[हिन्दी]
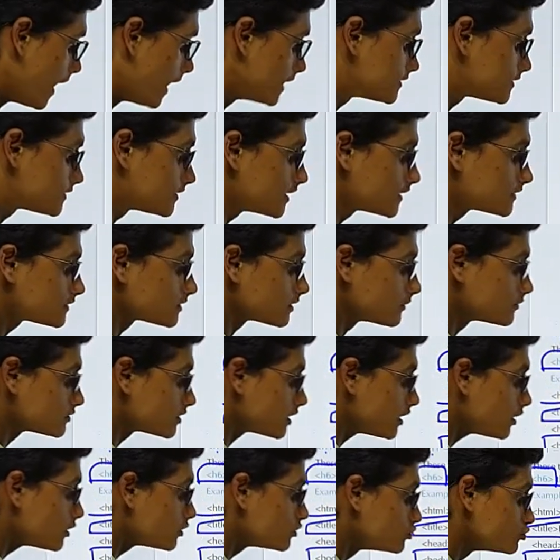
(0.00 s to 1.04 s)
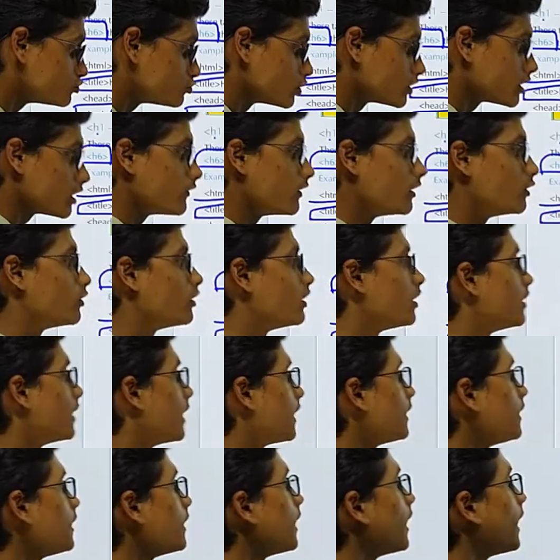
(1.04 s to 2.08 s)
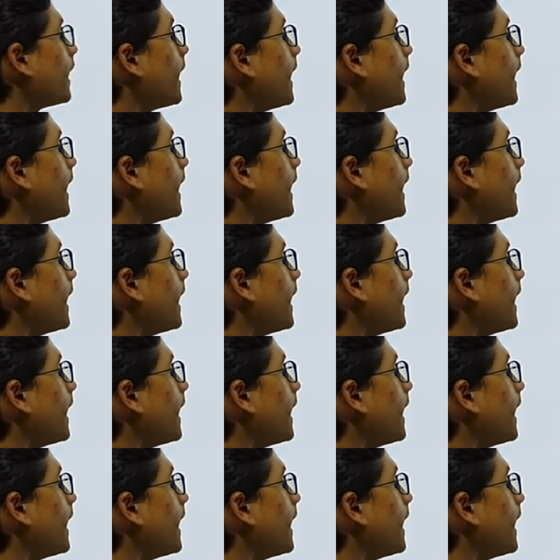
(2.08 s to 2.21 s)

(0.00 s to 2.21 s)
एच सिक्स सबसे छोटी वैल्यू यानी